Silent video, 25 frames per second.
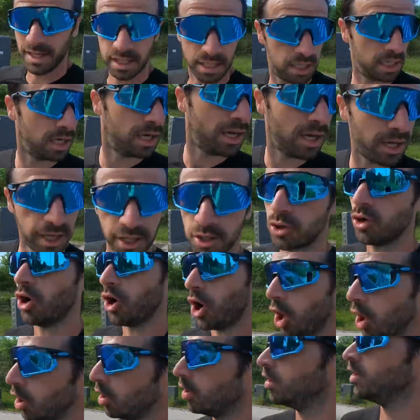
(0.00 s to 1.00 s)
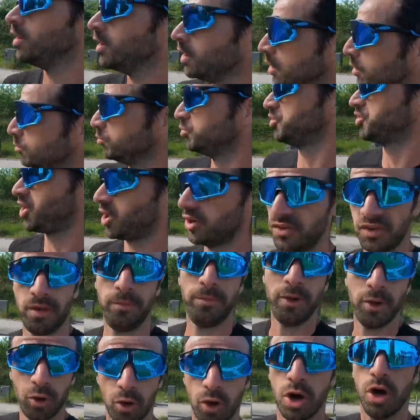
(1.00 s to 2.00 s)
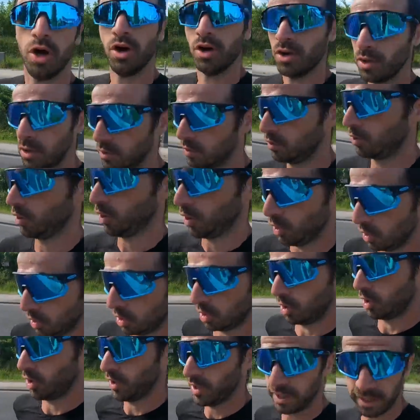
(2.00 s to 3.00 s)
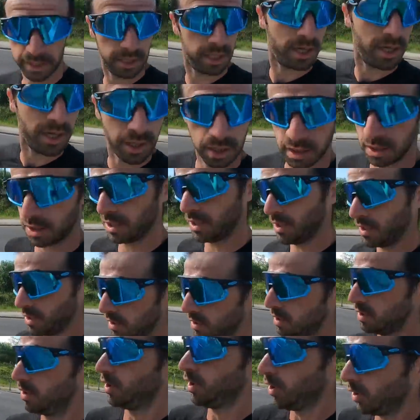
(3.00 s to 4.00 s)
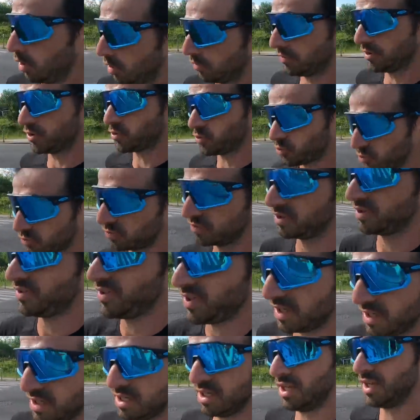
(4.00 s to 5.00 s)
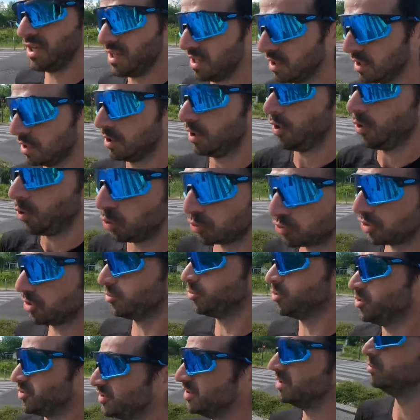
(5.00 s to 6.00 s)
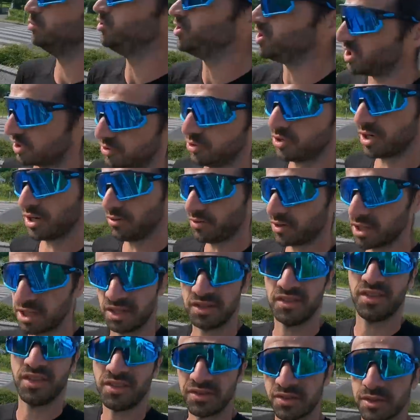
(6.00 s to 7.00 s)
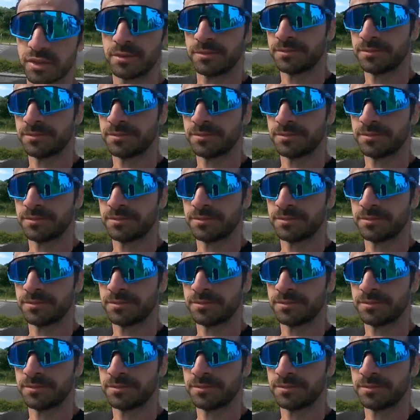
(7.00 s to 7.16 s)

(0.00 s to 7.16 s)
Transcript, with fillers: et avec Aurore, puisqu'elle s'appelle Aurore. Et en fait, on trouvait ça. Autant moi au début, j'adorais Freeletics,